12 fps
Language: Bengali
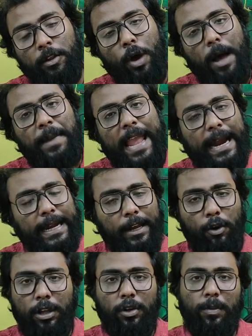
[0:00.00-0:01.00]
তো আমি
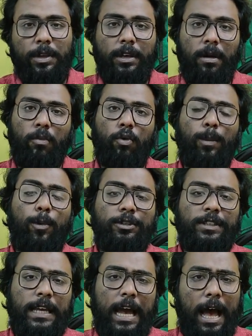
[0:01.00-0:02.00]
একটাই কথা তোমাদেরকে বলবো
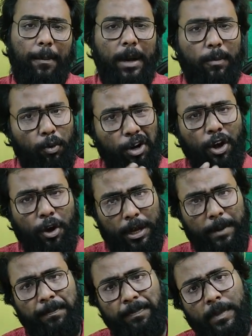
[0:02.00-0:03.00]
যে আমার মনে
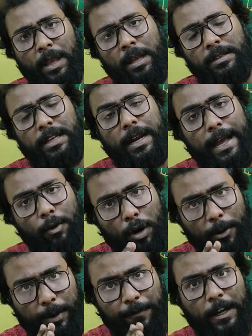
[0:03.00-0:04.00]
হয় যারা এখন
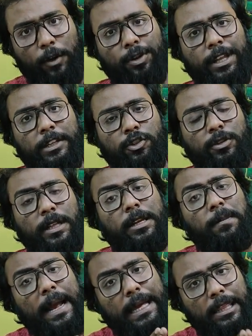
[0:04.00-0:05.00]
আমার ভিডিও দেখছো
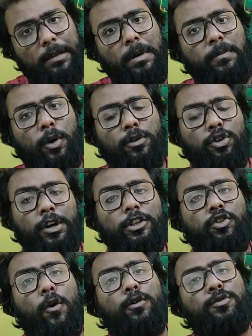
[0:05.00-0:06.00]
তাদের ম্যাক্সিমাম
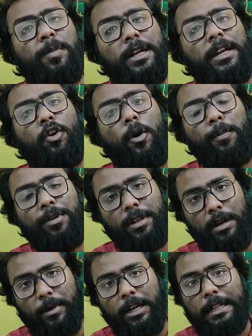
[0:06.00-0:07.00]
দর্শকের সহজ পাঠের গপ্প
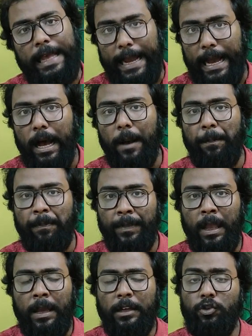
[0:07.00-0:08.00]
সিনেমাটা দেখা
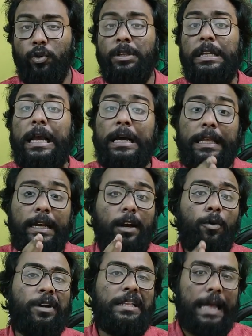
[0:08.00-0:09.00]
যদি না দেখা
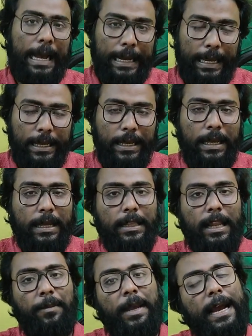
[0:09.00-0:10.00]
হয়ে থাকে
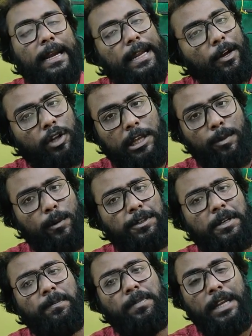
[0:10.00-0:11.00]
তাহলে আমি একটাই কথা বলবো
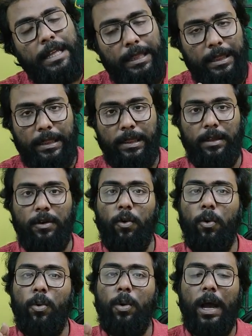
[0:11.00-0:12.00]
যে প্লিজ
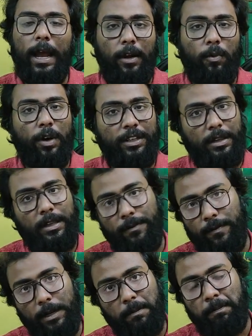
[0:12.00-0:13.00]
গো অ্যান্ড ওয়াচ দিস
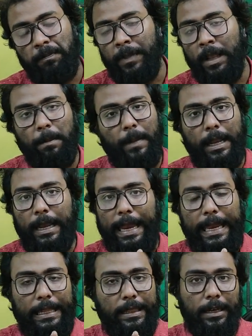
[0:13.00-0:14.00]
ফিল্ম মানে
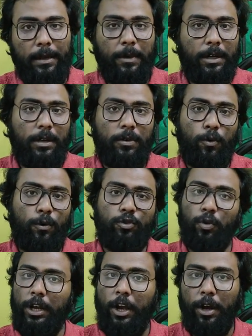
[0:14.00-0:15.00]
এই সিনেমাটার কোনো
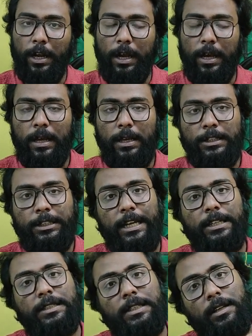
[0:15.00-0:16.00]
জুড়ি হয় না
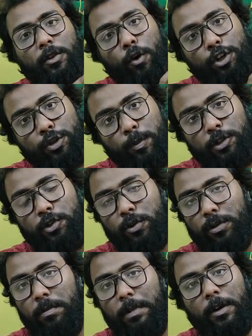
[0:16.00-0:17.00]
শেষ দশ
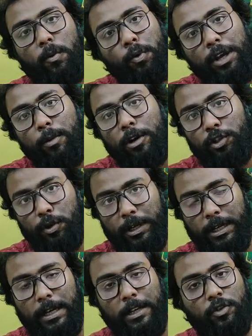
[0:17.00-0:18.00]
বছর বা কুড়ি
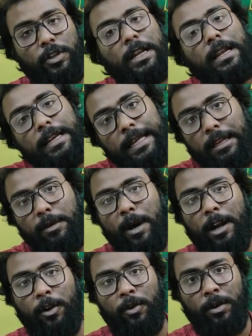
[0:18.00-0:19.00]
বছরে যদি একটা লিস্ট
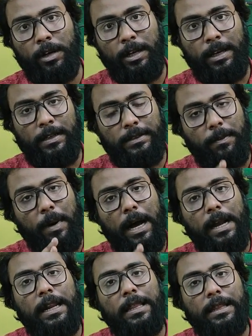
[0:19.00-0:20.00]
বানানো হয় যে বাংলা